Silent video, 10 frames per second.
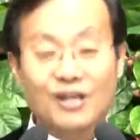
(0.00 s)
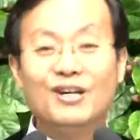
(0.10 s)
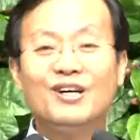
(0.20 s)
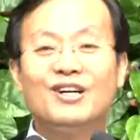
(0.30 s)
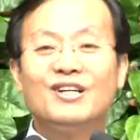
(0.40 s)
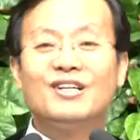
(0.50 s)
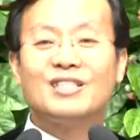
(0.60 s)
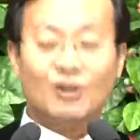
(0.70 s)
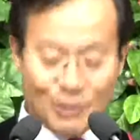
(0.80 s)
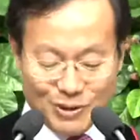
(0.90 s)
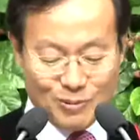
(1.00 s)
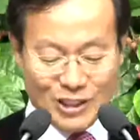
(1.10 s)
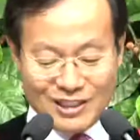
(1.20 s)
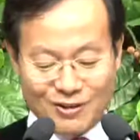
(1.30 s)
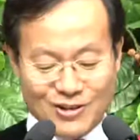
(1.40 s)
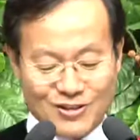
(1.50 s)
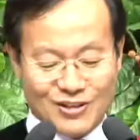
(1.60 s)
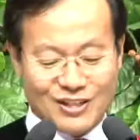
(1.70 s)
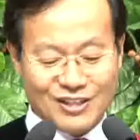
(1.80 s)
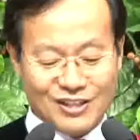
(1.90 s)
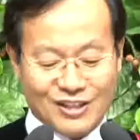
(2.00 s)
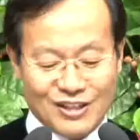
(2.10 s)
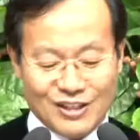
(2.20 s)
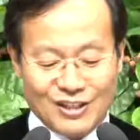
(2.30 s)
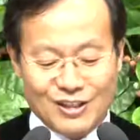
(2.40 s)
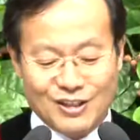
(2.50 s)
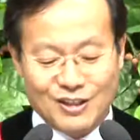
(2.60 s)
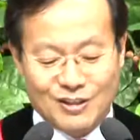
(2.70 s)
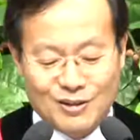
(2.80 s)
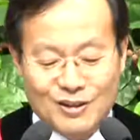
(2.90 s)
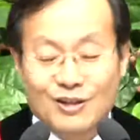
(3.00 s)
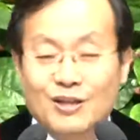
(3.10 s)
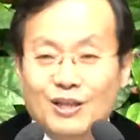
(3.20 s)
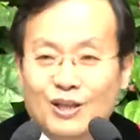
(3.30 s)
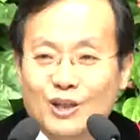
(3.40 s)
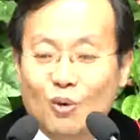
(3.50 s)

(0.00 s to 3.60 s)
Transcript: 그 장소에 사도 바울이 뭐 했다고요?